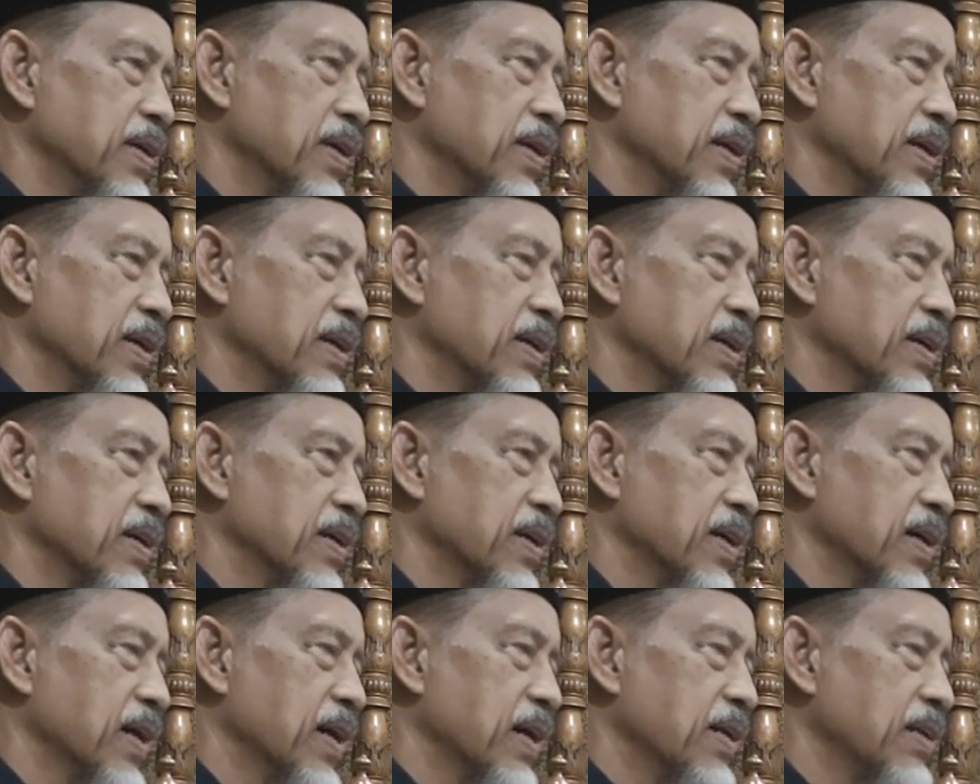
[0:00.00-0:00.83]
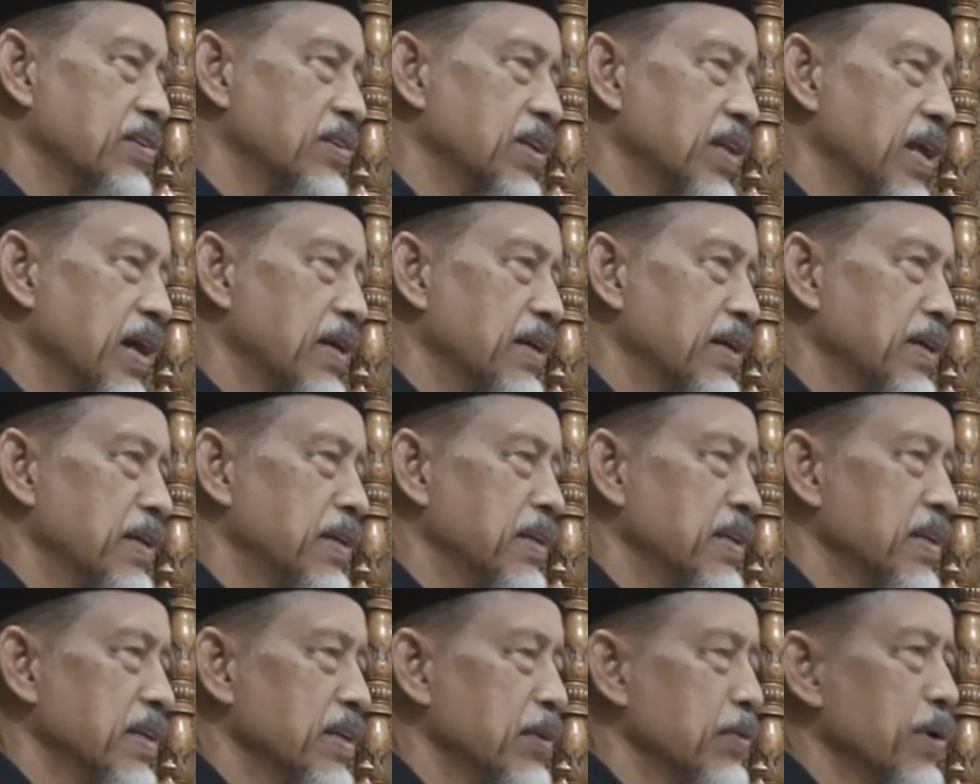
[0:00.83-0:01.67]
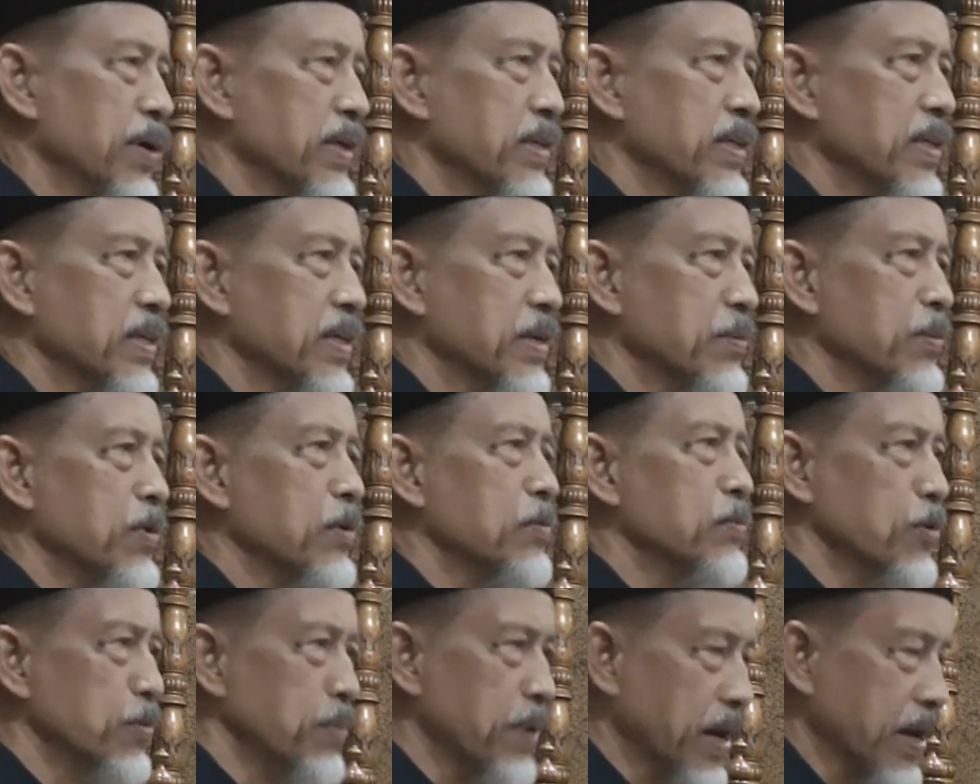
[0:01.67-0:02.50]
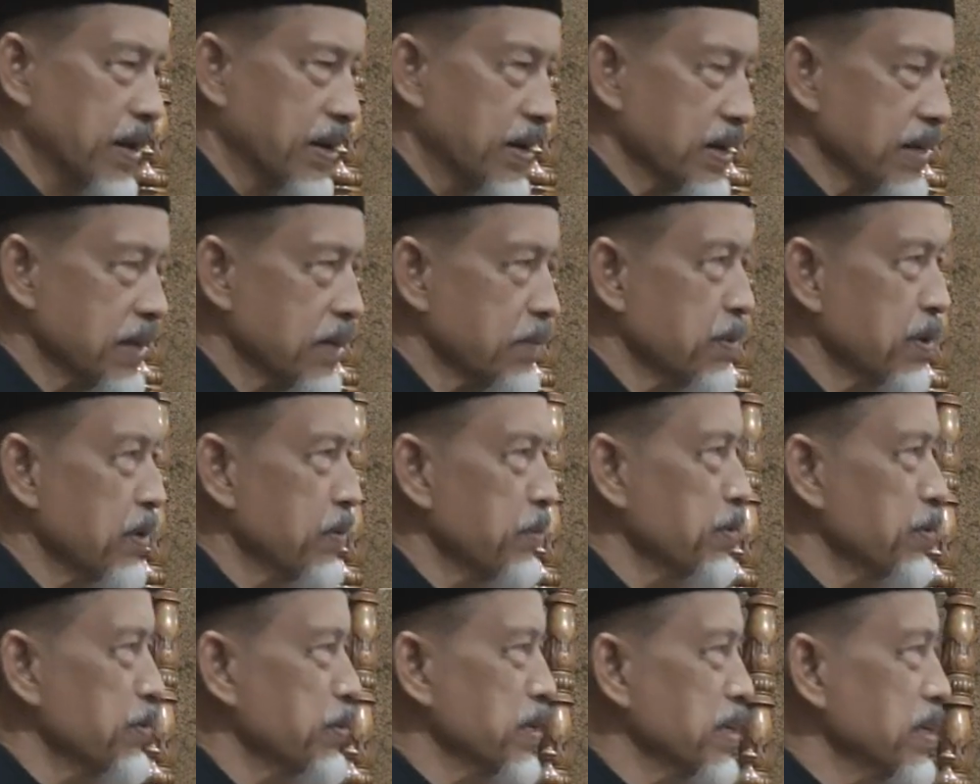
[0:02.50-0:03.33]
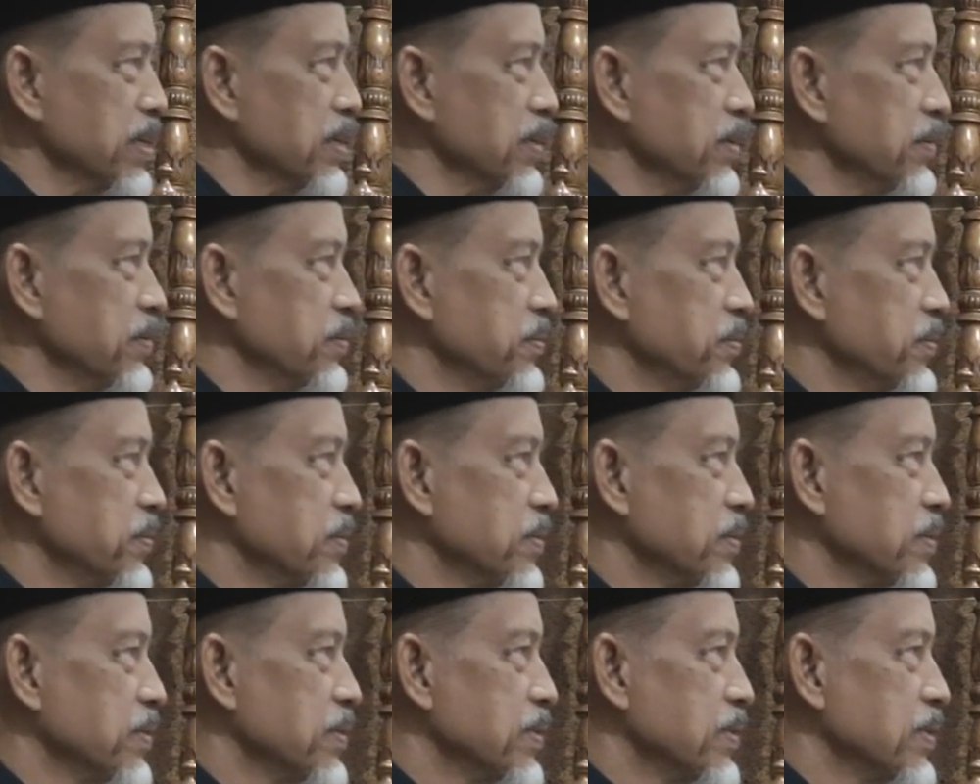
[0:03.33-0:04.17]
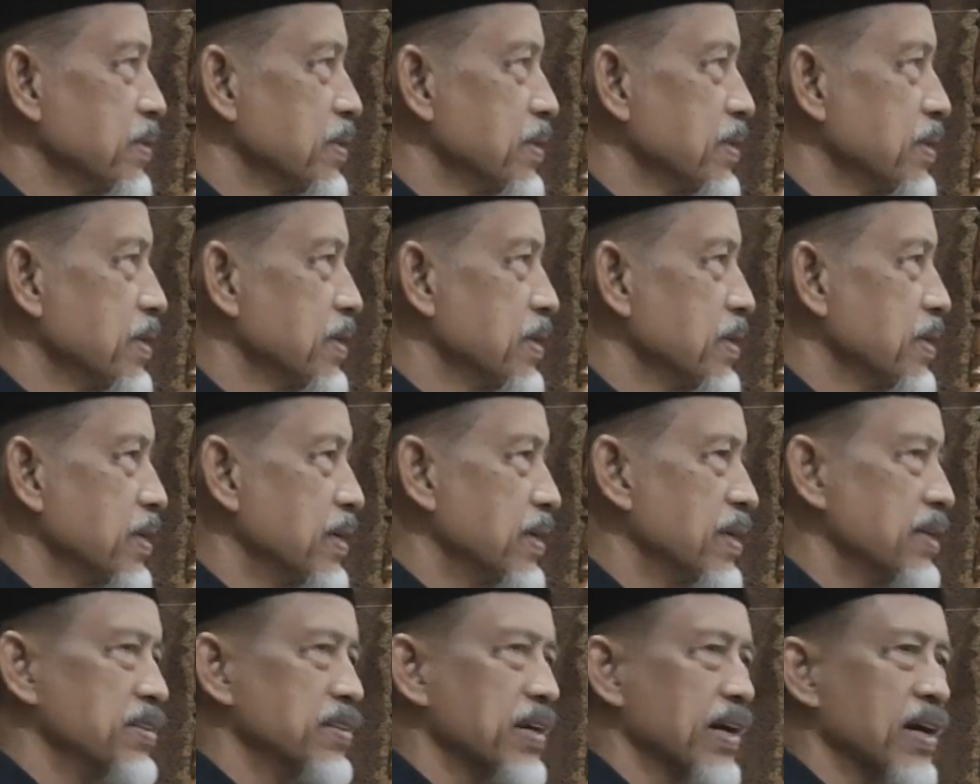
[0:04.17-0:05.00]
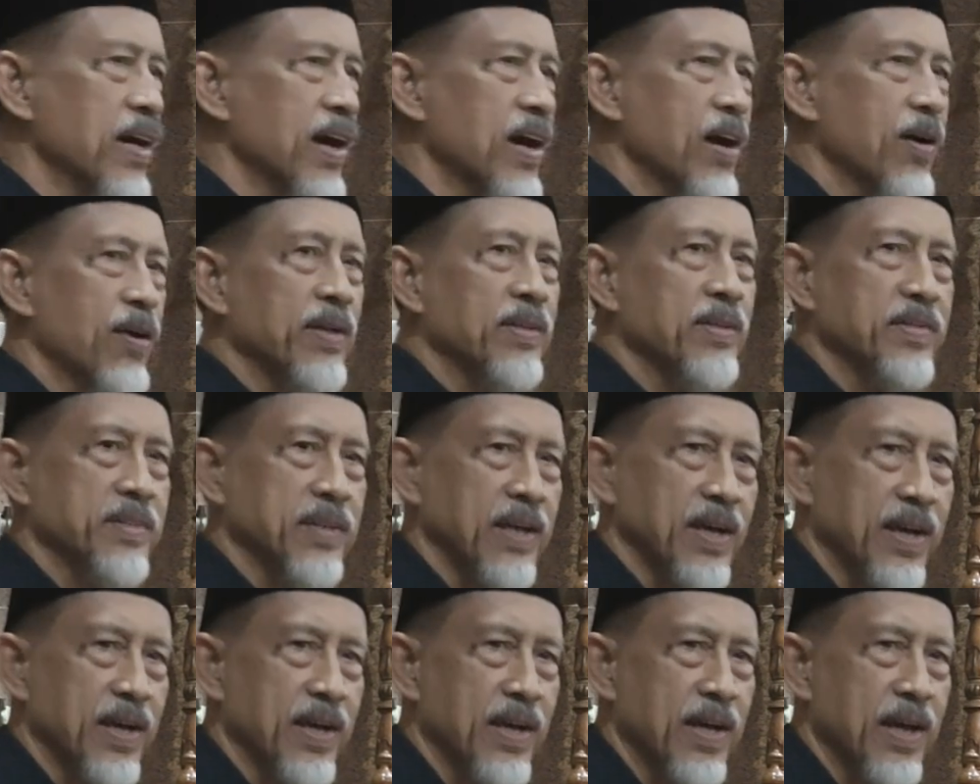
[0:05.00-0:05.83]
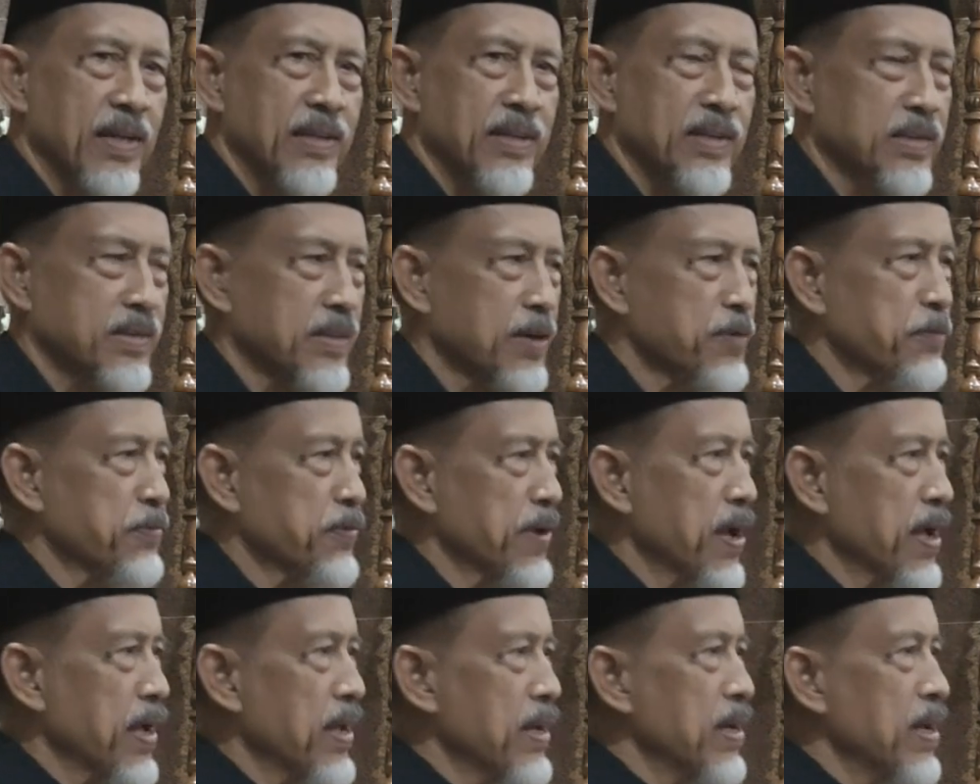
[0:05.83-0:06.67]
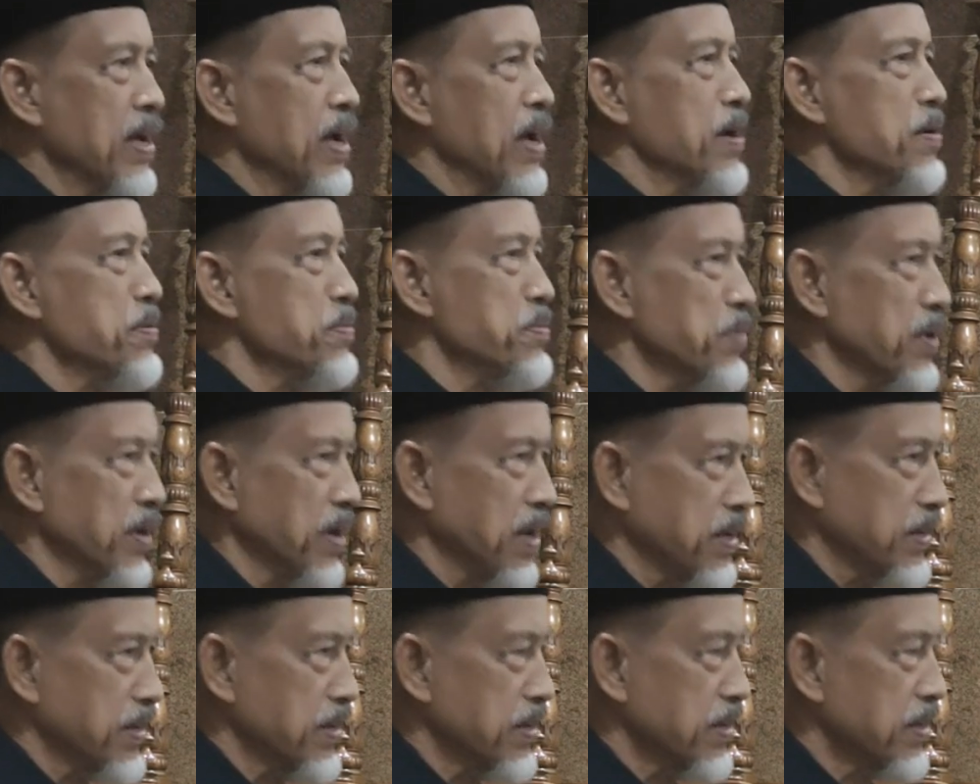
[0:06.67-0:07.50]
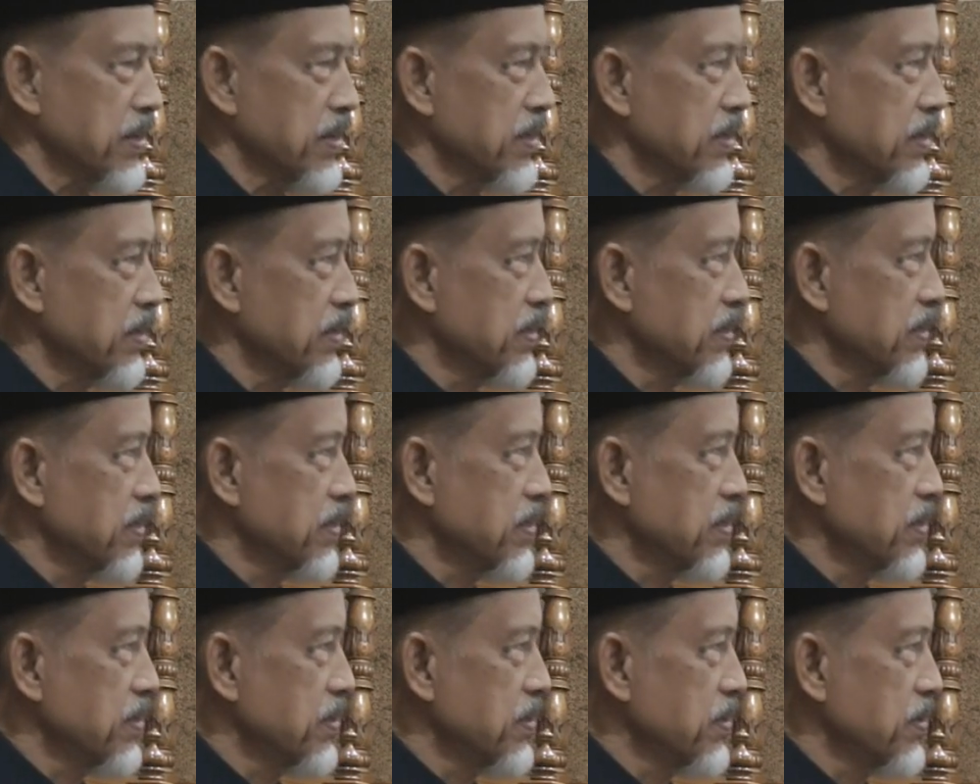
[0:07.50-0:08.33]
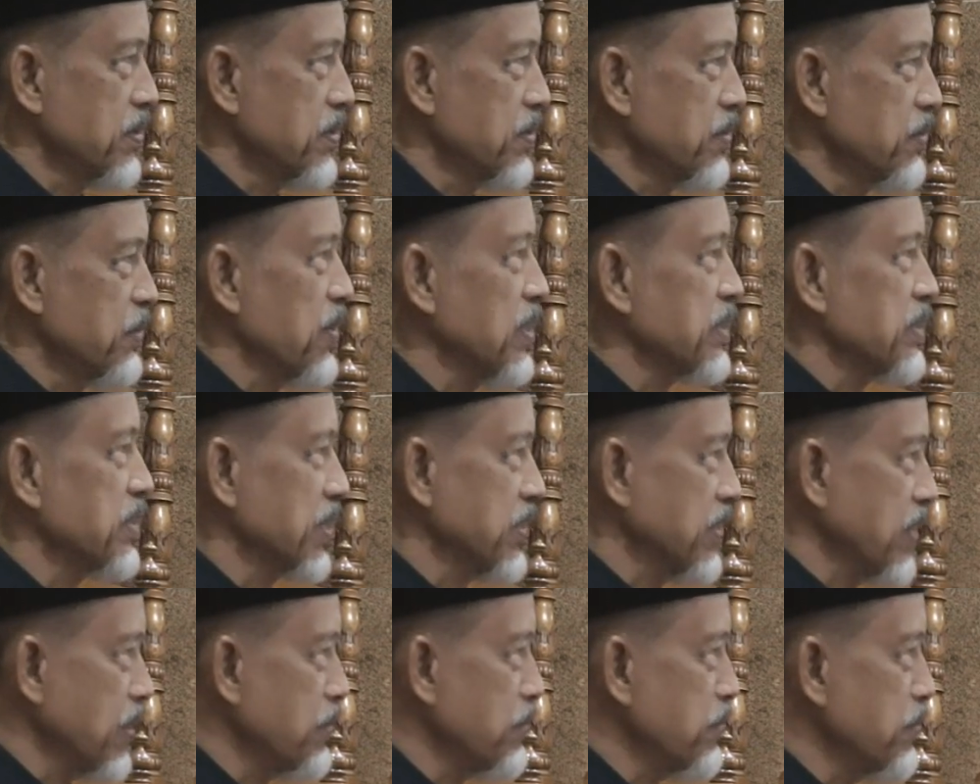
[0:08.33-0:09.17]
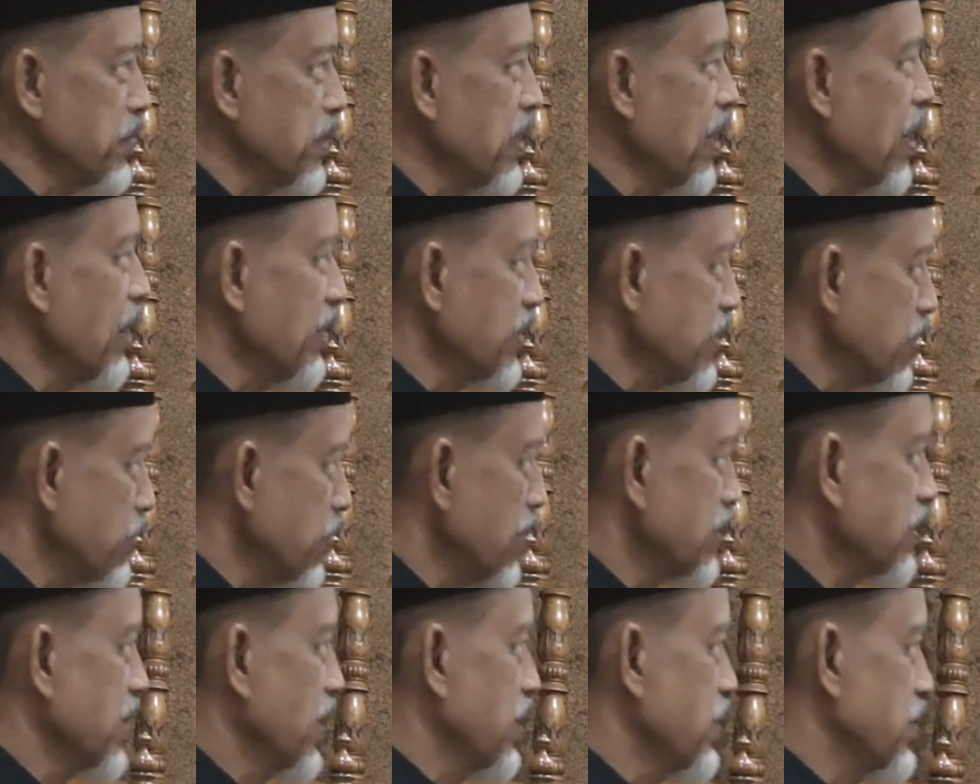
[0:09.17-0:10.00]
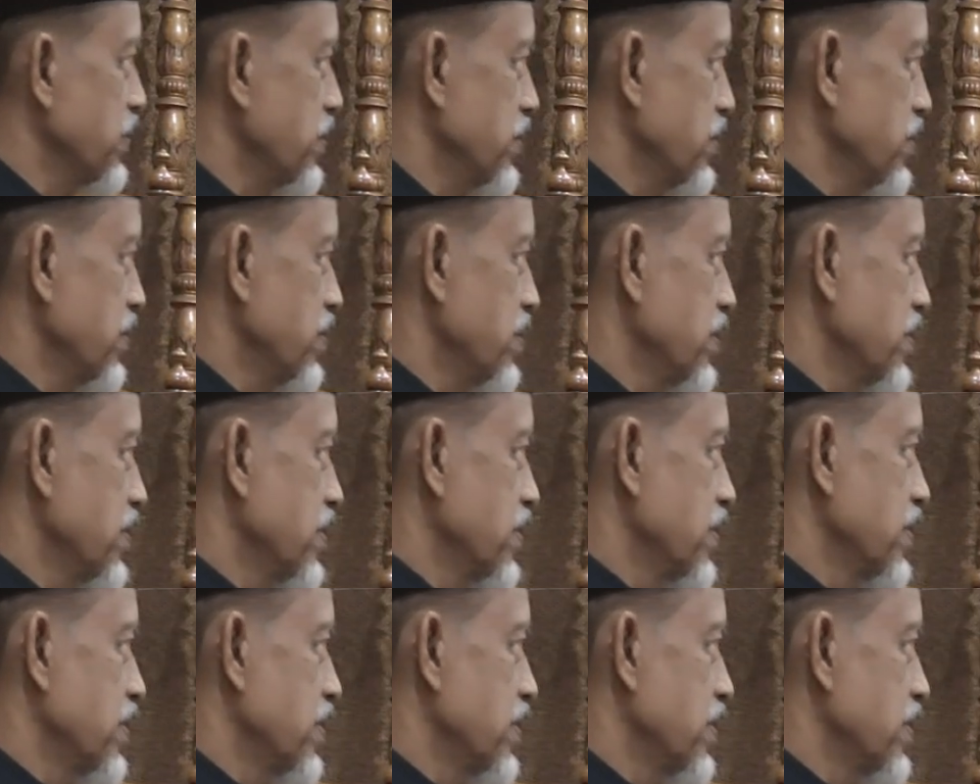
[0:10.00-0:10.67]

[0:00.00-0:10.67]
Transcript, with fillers: Ya. Hadis lain riwayat Ibnu Mubarak berbunyi, idha aratta antaf ala amran fatadabbar akibatahu."